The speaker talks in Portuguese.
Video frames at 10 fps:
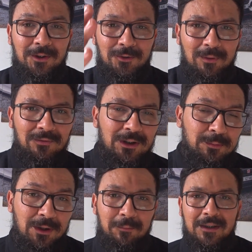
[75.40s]
que uma vez
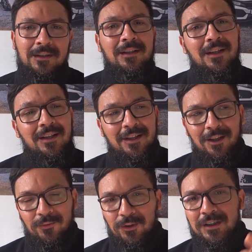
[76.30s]
por semana
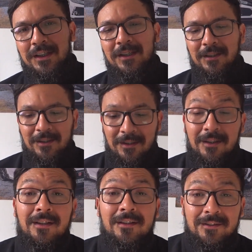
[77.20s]
eu venho aqui,
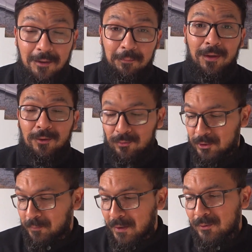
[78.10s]
separo
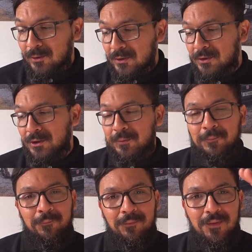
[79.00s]
algumas perguntas
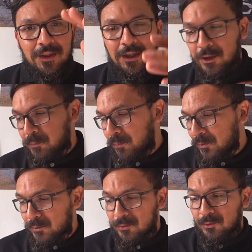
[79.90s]
e
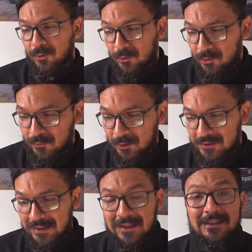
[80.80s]
respondo todos
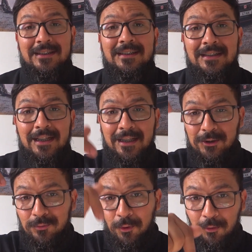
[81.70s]
vocês.
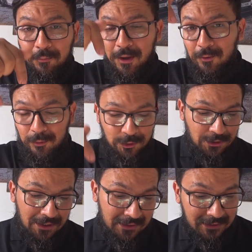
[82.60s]
Deixo o meu e-mail, meu
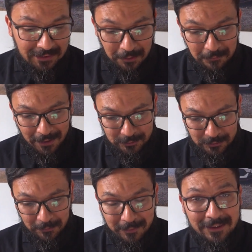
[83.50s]
Instagram aqui
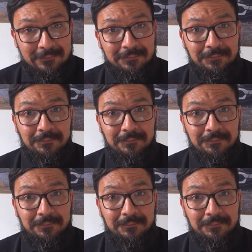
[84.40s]
embaixo também